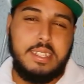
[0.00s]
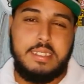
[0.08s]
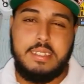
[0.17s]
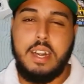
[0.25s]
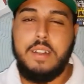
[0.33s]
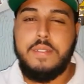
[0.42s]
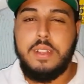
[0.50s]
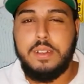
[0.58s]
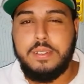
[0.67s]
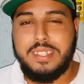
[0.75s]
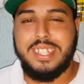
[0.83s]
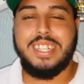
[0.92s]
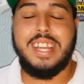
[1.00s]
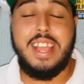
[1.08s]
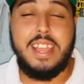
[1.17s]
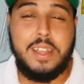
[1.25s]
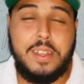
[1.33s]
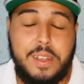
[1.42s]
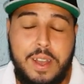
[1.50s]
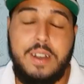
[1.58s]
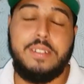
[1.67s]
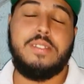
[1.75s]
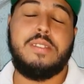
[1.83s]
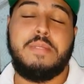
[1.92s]
Salve loucos da
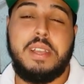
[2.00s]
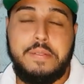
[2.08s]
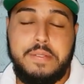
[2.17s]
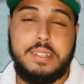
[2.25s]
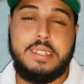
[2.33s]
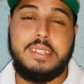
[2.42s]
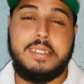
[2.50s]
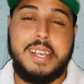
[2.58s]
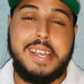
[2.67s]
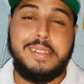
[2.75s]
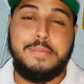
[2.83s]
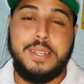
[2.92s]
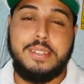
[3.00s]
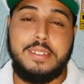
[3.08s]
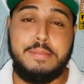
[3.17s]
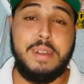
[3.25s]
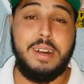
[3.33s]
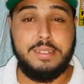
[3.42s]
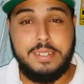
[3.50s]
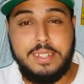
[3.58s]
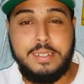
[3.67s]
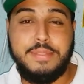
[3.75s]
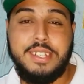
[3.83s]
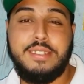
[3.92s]
Telecom, tudo bem com vocês, meus irmãos? Eu
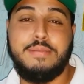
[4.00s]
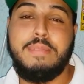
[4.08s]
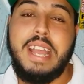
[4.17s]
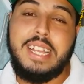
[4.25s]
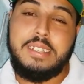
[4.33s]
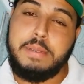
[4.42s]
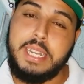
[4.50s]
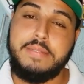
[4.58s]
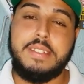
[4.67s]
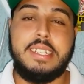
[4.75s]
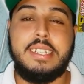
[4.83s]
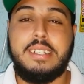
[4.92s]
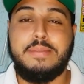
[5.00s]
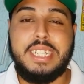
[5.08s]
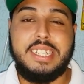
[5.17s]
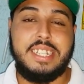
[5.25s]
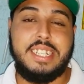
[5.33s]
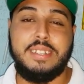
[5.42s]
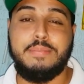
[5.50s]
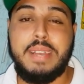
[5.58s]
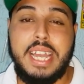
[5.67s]
tô muito bem, espero que vocês também estejam